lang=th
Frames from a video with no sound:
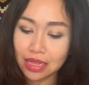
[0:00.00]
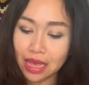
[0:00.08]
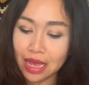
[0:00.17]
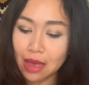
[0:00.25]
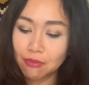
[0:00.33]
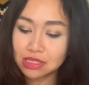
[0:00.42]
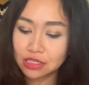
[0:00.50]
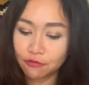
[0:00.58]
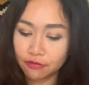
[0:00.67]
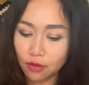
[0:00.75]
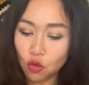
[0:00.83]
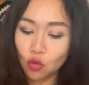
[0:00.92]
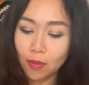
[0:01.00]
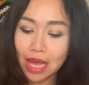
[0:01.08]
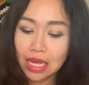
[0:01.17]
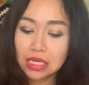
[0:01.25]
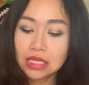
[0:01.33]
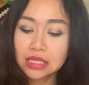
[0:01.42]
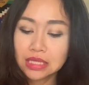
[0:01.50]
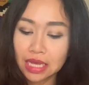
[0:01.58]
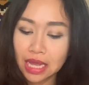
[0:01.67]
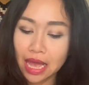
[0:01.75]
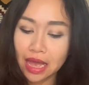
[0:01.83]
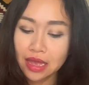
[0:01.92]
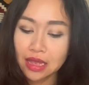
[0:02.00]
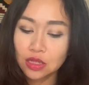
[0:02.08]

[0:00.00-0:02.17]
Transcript: เนี่ยค่ะมันจะโฟลว์มากขึ้นนะคะ